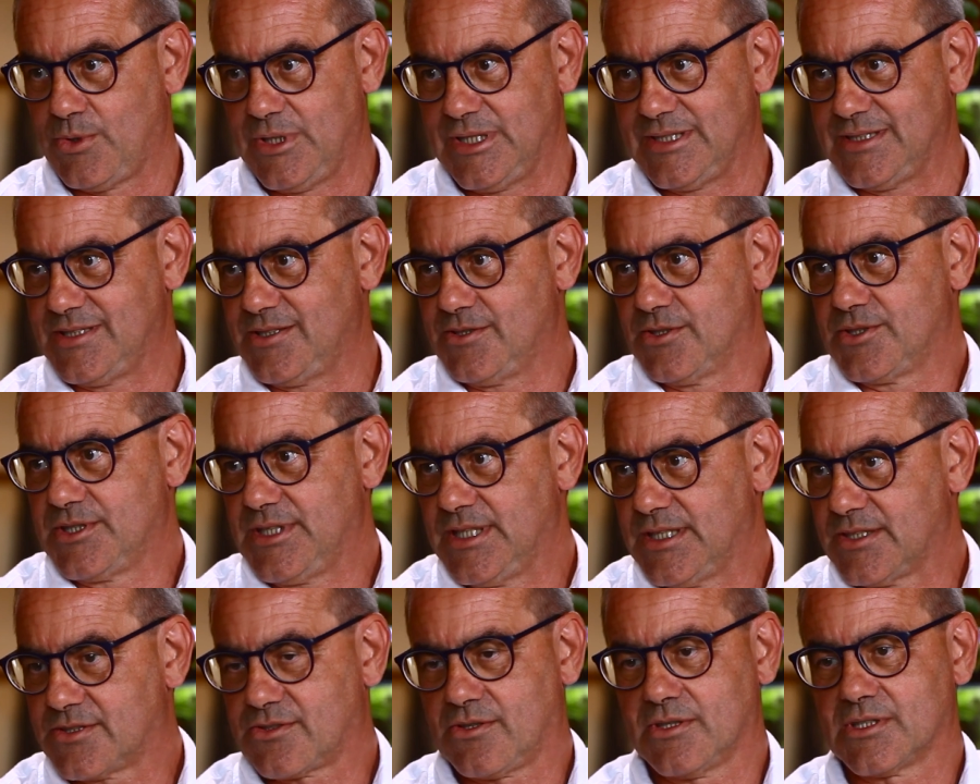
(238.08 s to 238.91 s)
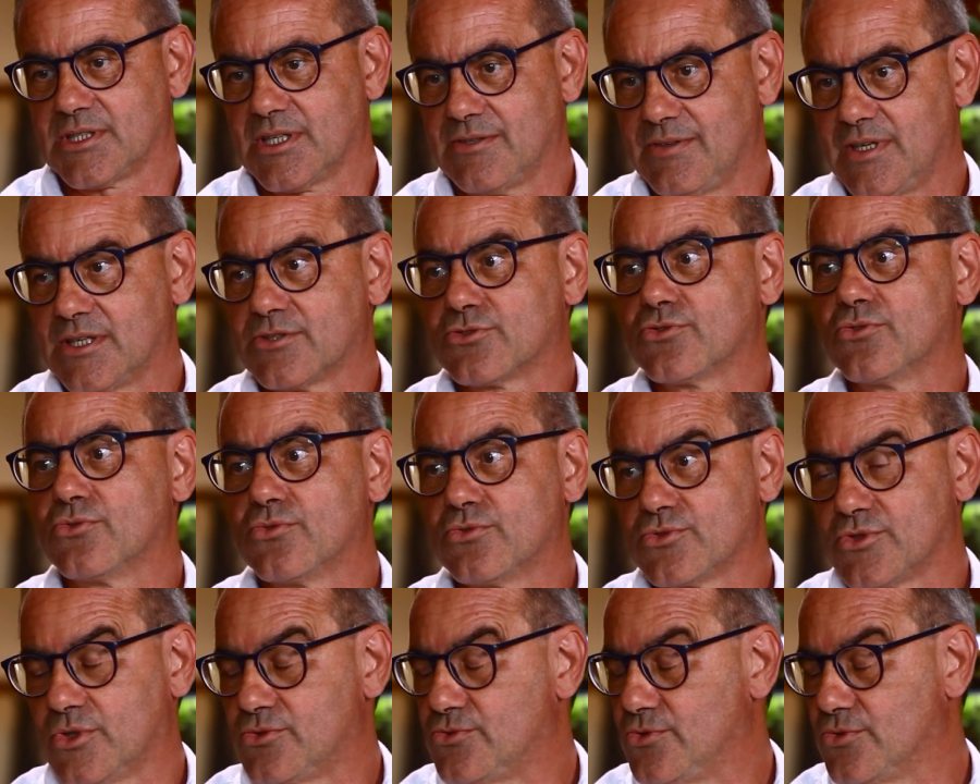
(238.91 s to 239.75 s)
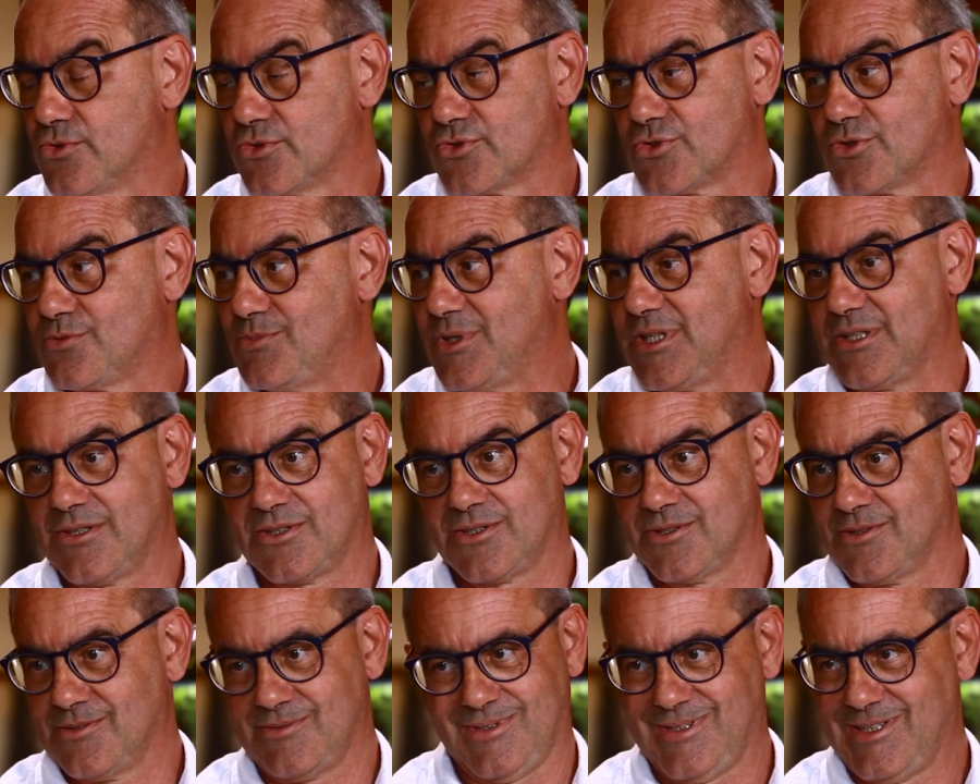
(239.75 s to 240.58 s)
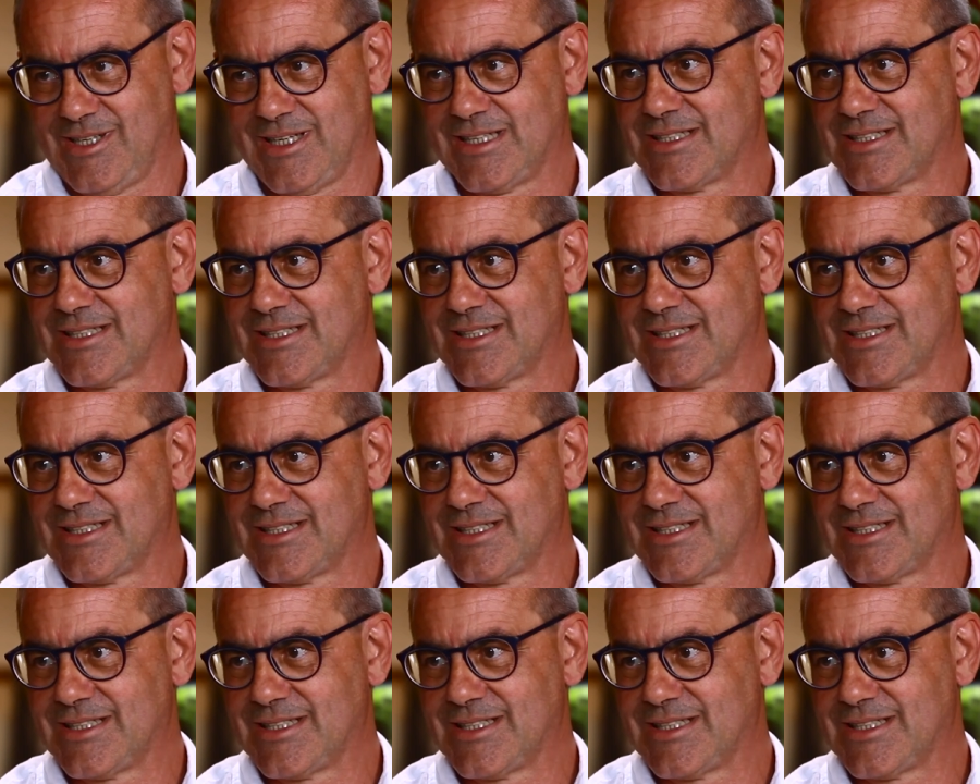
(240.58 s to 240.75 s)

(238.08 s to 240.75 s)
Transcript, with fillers: Quindi io riesco attraverso l'uso di uno strumento